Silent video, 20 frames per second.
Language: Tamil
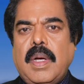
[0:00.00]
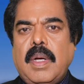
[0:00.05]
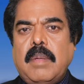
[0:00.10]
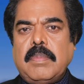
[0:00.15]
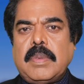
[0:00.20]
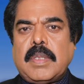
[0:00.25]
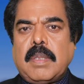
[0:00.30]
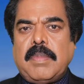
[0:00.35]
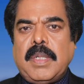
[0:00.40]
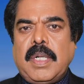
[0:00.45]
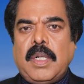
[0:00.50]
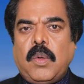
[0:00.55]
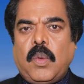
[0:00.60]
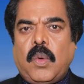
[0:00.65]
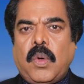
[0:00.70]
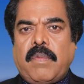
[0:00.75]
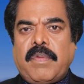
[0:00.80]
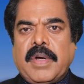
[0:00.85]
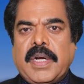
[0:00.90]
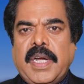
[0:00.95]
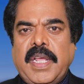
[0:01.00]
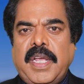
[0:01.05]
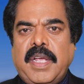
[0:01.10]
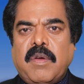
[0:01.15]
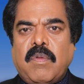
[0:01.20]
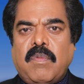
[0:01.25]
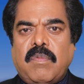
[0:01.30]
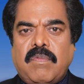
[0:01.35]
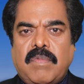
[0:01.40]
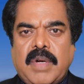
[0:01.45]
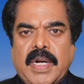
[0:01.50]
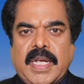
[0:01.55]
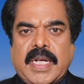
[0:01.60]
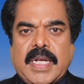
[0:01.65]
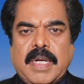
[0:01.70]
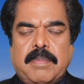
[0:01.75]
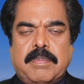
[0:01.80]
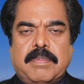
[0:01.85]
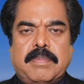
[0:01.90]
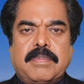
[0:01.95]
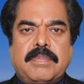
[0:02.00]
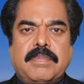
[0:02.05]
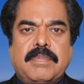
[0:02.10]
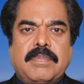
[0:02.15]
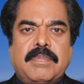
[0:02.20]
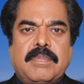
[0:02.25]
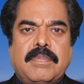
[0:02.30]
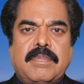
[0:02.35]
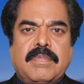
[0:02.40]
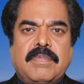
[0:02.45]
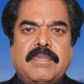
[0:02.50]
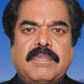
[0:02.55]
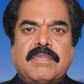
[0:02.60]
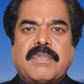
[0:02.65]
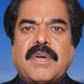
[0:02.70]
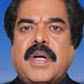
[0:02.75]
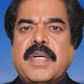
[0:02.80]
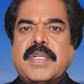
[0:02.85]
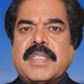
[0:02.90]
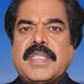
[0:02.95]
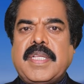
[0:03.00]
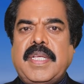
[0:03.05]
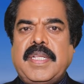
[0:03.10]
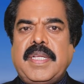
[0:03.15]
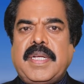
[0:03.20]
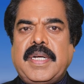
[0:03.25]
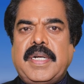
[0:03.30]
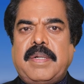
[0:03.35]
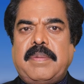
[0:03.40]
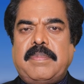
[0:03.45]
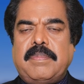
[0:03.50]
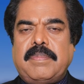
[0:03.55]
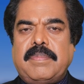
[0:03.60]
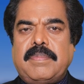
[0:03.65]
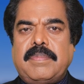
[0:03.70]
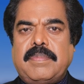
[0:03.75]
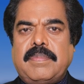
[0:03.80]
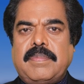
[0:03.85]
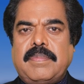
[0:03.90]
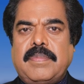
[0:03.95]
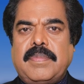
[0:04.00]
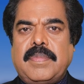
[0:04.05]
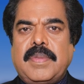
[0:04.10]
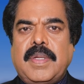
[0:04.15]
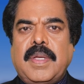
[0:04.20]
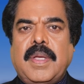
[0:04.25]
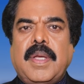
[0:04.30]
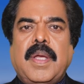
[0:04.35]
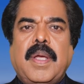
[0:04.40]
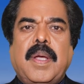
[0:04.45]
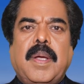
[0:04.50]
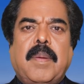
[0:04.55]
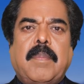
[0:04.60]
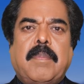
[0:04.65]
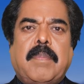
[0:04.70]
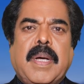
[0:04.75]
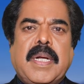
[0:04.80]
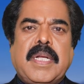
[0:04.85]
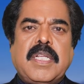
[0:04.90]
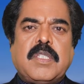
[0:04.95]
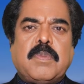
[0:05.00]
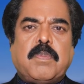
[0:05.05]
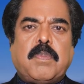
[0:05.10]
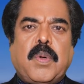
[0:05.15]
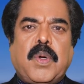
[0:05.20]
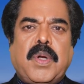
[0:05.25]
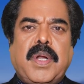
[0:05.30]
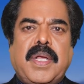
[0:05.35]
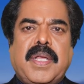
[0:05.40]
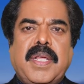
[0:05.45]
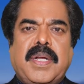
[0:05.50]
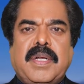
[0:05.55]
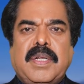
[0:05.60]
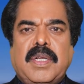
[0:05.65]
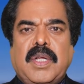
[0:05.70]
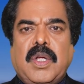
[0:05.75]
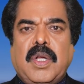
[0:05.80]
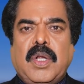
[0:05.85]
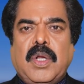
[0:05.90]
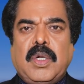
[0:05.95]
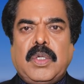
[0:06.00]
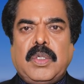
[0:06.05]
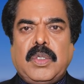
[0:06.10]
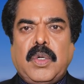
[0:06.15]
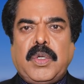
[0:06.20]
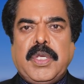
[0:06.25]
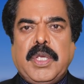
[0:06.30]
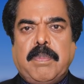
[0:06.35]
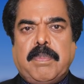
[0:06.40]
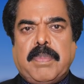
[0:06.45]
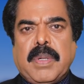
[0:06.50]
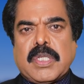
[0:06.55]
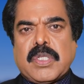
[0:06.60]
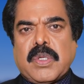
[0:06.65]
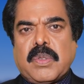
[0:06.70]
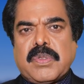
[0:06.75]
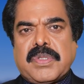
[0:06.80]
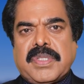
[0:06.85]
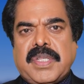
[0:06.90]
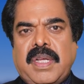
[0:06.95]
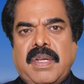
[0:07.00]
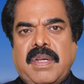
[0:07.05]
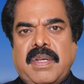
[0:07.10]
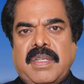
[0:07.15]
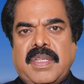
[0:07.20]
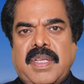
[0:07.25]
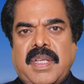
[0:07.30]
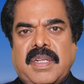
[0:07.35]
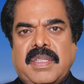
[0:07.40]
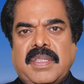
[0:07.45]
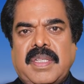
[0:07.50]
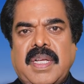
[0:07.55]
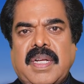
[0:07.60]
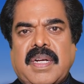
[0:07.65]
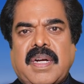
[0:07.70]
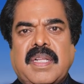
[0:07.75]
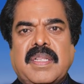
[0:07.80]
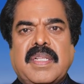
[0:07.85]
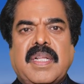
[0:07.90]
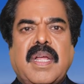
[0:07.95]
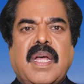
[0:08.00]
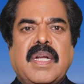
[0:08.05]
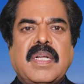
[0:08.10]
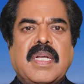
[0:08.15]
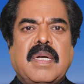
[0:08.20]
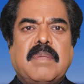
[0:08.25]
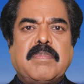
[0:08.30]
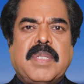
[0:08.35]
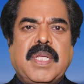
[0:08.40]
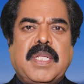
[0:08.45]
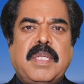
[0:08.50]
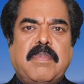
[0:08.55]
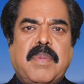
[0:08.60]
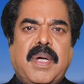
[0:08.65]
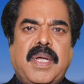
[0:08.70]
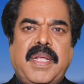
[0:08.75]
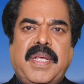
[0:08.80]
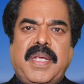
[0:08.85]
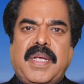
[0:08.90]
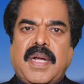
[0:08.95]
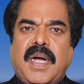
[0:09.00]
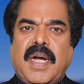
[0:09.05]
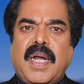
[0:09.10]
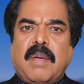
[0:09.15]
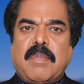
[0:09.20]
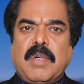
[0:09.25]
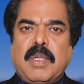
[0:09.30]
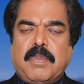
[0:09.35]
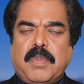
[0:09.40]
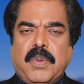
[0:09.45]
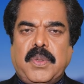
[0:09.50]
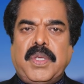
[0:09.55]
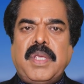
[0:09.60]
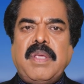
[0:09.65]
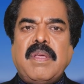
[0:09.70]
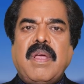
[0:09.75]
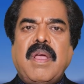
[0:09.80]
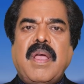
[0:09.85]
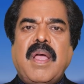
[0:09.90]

எம் தமிழ் உறவுகளே வணக்கம் பிரான்ஸ் செய்திகள் பரிஸ் புறநகர் நொயி பிளசோன்ஸில் இருந்து கடந்த நான்காம் தேதி மாலை காணாமல் போய்